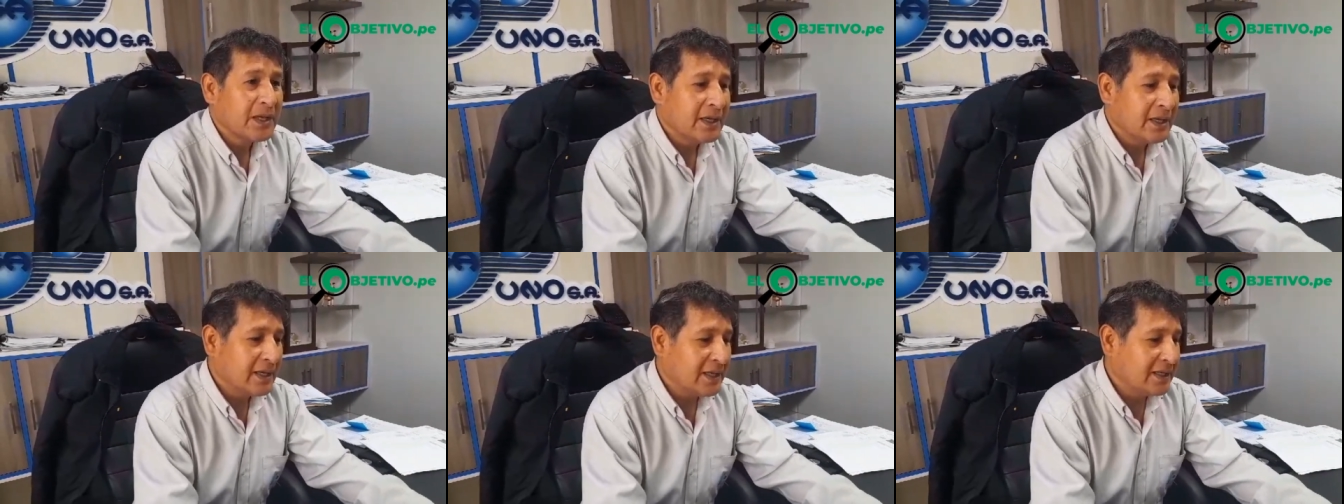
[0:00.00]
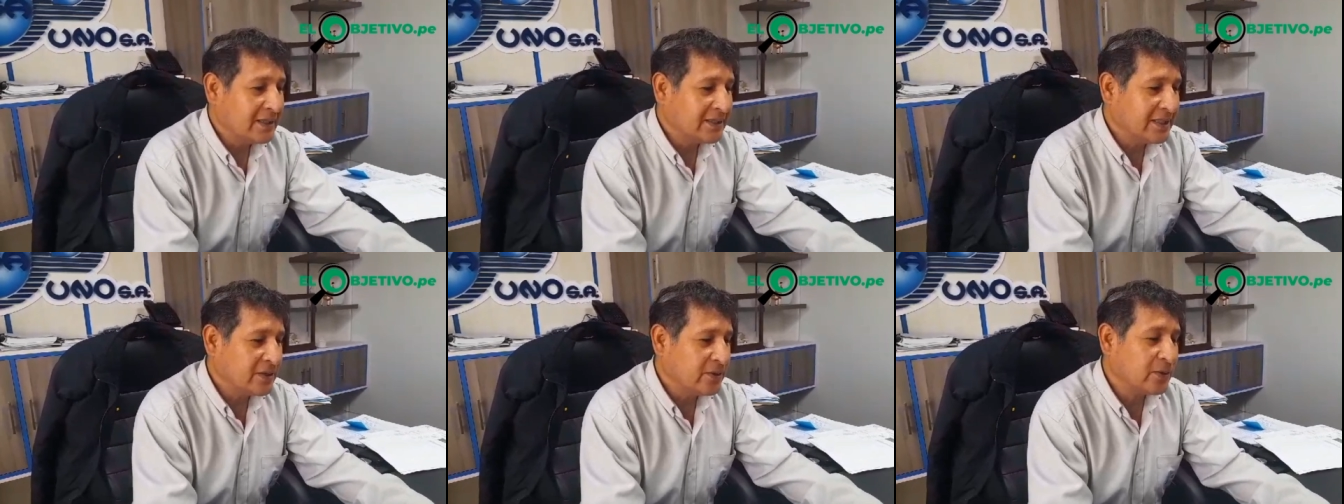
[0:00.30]

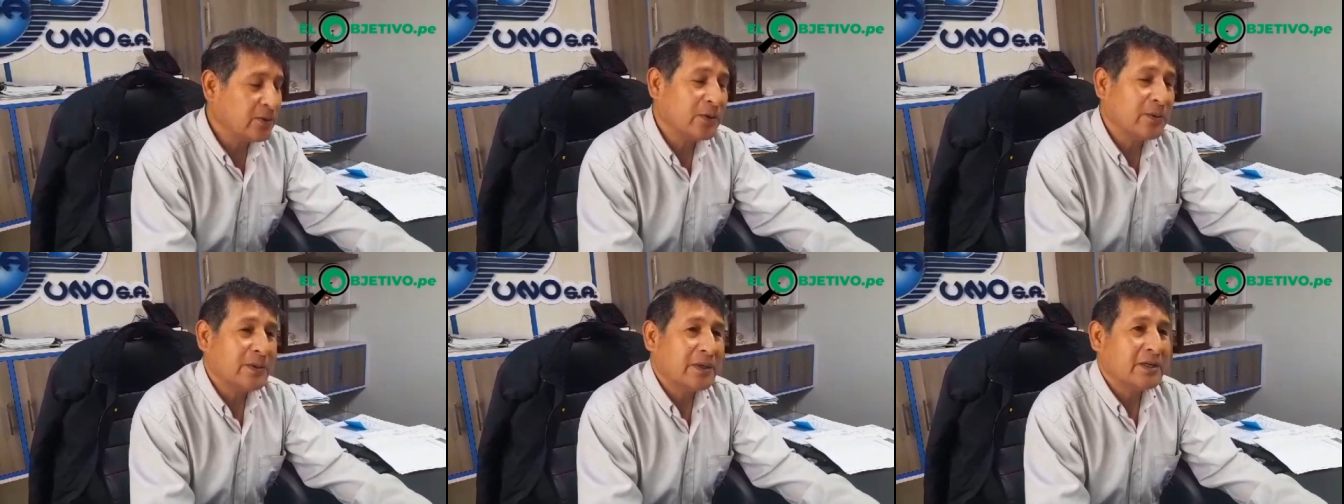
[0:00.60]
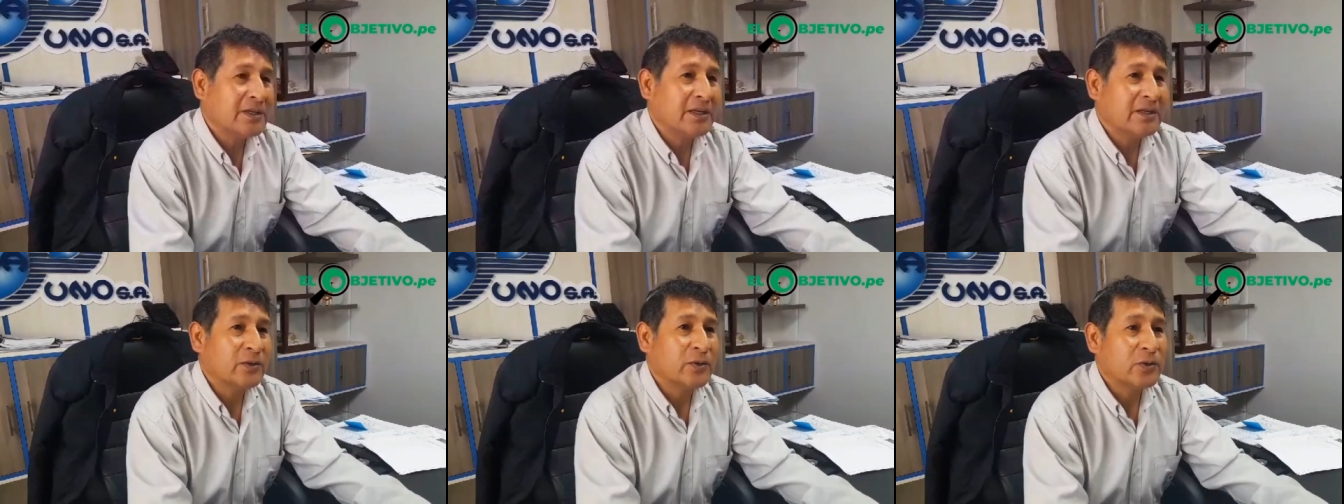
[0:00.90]
El señor
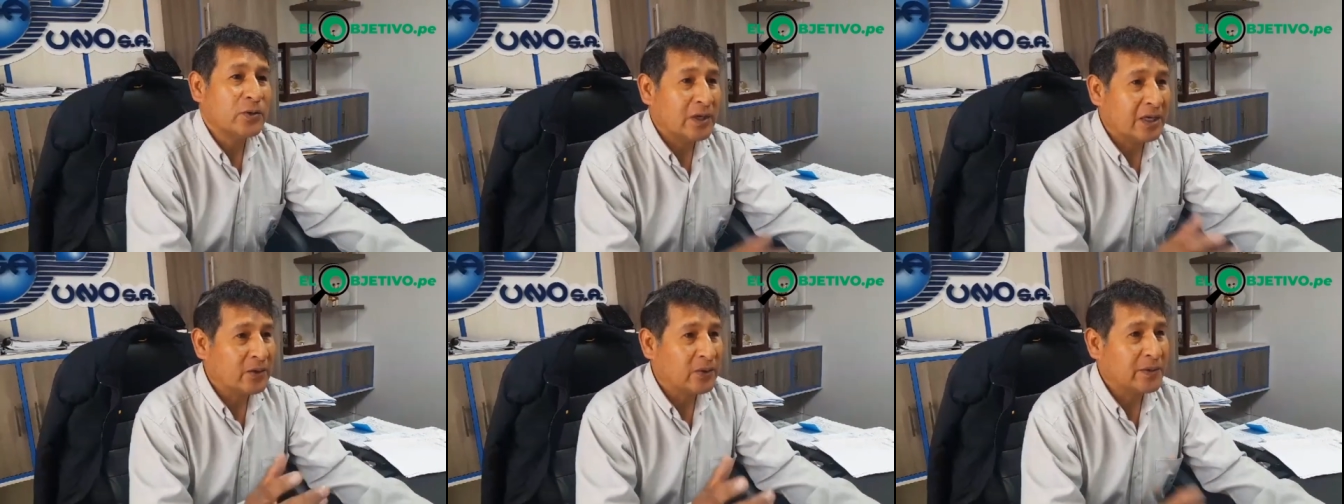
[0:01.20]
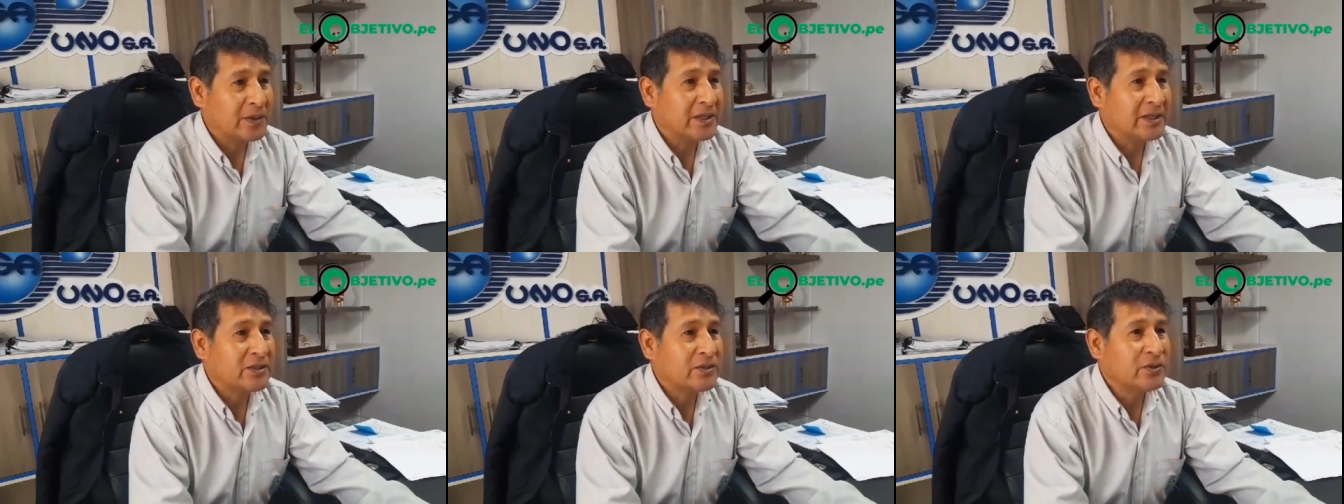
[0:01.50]
gobernador o la
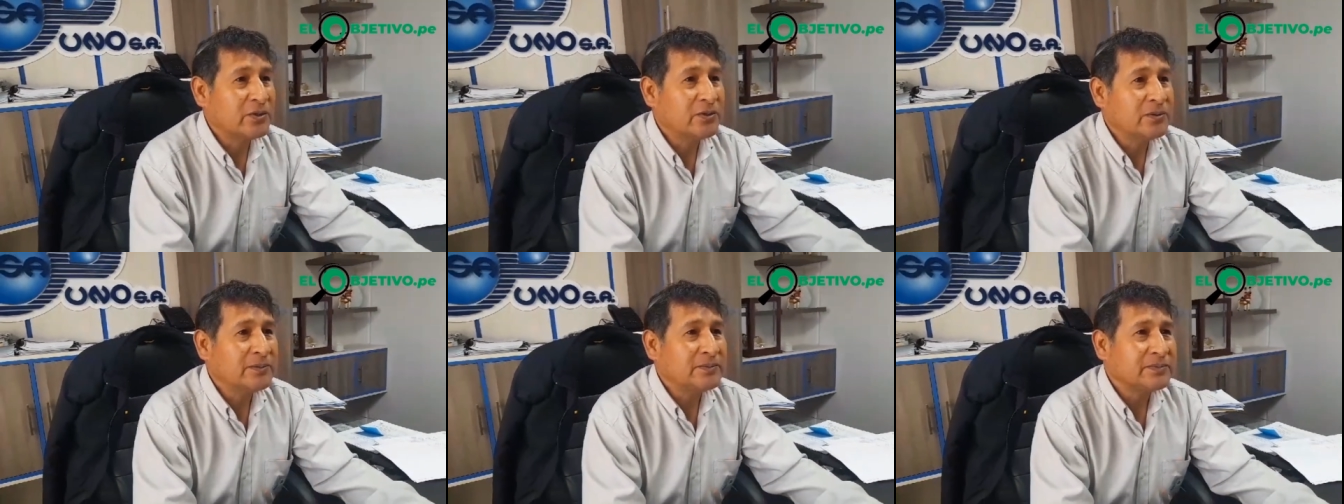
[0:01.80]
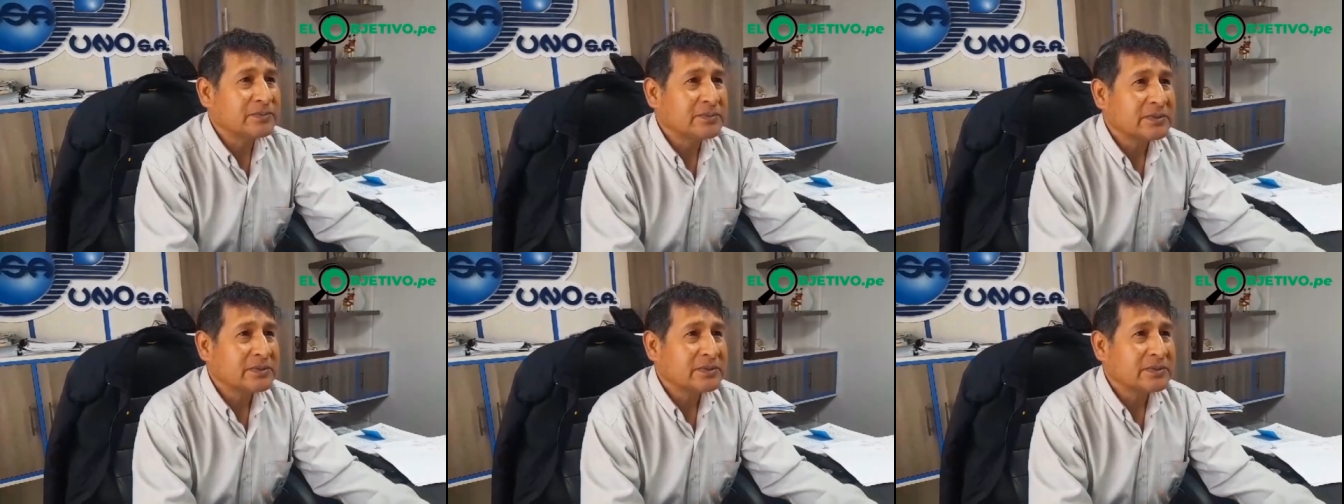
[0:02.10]
gobernación